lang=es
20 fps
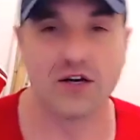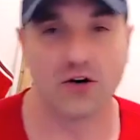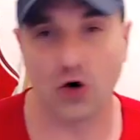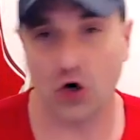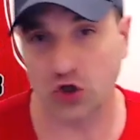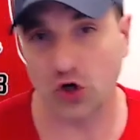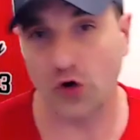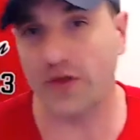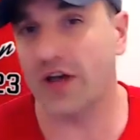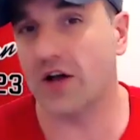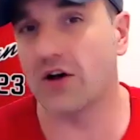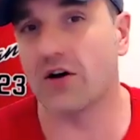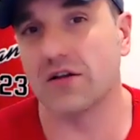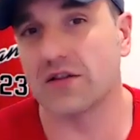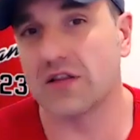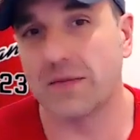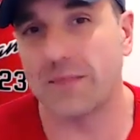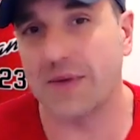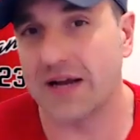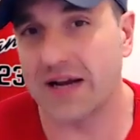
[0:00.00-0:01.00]
os lo digo
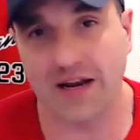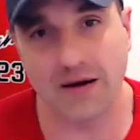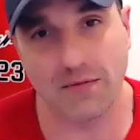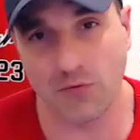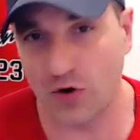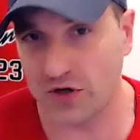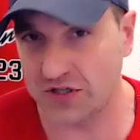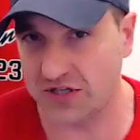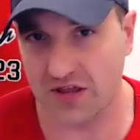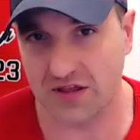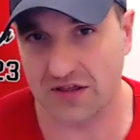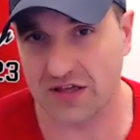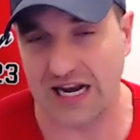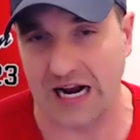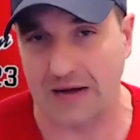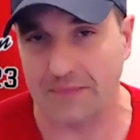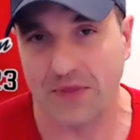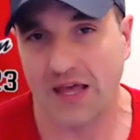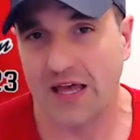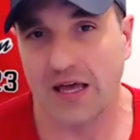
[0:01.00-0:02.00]
de manera muy
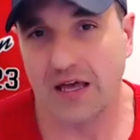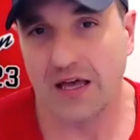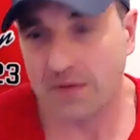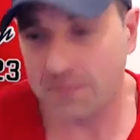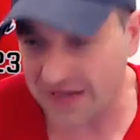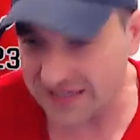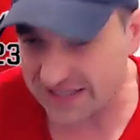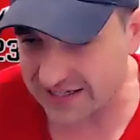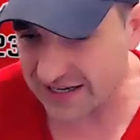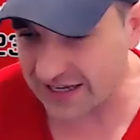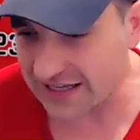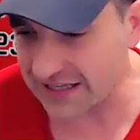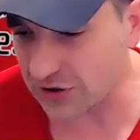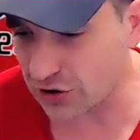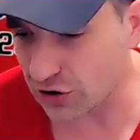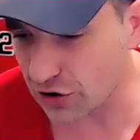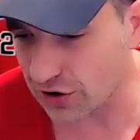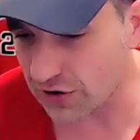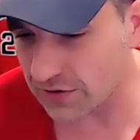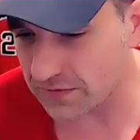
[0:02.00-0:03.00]
sincera, me
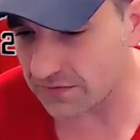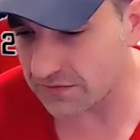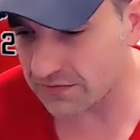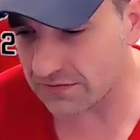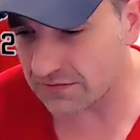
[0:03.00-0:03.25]
siento